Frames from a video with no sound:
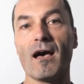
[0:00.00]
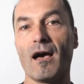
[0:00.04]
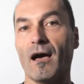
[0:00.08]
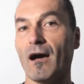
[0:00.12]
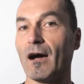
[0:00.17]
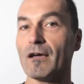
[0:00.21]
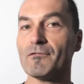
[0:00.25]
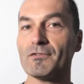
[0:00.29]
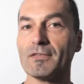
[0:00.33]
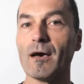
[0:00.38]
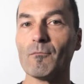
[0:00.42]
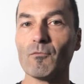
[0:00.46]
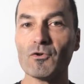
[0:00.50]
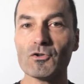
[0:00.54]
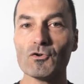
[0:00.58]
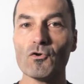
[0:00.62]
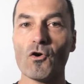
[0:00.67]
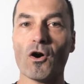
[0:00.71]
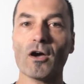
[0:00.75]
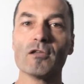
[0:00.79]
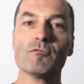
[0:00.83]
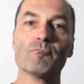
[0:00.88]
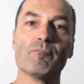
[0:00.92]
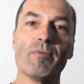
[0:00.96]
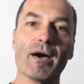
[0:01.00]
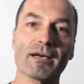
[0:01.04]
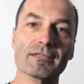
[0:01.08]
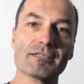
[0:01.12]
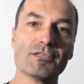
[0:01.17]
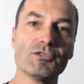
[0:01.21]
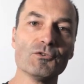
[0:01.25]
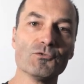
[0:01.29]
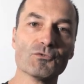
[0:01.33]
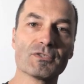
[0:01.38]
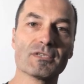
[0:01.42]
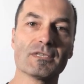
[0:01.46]
Alors évidemment, il y aura une
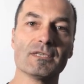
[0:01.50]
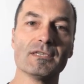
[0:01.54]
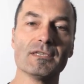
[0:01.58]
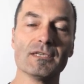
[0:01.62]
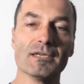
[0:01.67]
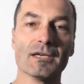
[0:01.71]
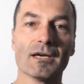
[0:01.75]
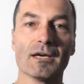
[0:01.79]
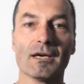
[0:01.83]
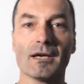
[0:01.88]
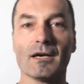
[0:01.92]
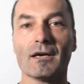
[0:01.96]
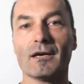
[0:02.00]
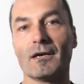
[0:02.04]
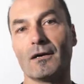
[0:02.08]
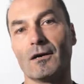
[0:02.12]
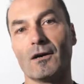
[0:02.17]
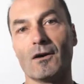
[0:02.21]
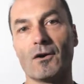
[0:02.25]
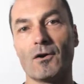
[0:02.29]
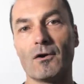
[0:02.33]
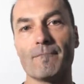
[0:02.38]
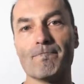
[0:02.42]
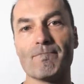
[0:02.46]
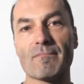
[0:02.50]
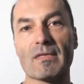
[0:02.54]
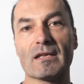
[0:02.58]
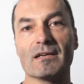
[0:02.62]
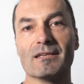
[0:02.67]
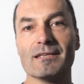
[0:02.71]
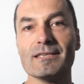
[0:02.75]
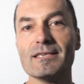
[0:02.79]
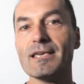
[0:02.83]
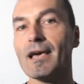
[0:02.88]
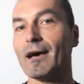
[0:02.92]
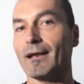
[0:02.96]
partie aussi euh,
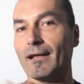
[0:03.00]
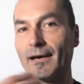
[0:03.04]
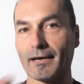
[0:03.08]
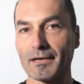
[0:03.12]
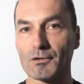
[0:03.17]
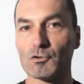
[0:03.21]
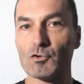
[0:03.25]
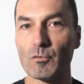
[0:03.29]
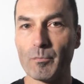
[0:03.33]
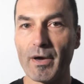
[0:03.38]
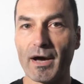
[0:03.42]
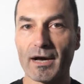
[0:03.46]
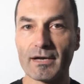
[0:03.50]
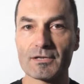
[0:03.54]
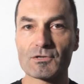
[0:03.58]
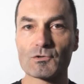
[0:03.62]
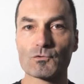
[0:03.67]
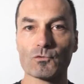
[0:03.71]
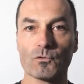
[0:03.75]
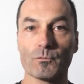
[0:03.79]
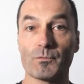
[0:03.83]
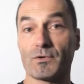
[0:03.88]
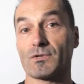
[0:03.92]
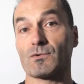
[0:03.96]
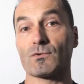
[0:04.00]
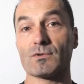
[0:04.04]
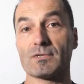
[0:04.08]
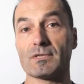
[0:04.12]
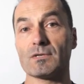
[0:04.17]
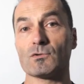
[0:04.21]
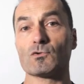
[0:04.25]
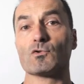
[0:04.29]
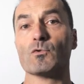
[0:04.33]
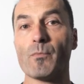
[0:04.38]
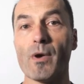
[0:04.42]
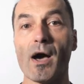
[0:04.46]
liée à la récupération, parce que
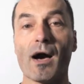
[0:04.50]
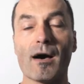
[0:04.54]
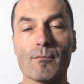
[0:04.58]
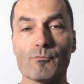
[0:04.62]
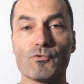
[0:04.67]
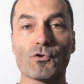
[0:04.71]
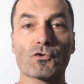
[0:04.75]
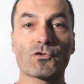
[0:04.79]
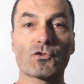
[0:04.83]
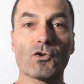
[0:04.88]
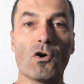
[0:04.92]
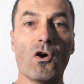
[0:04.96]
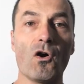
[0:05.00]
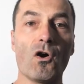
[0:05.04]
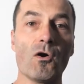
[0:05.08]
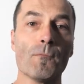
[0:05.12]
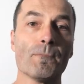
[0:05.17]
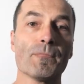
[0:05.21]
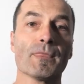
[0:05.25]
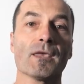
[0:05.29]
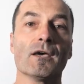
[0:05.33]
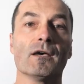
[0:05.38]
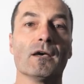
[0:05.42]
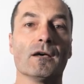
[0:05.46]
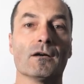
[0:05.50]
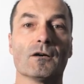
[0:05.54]
c'est super important.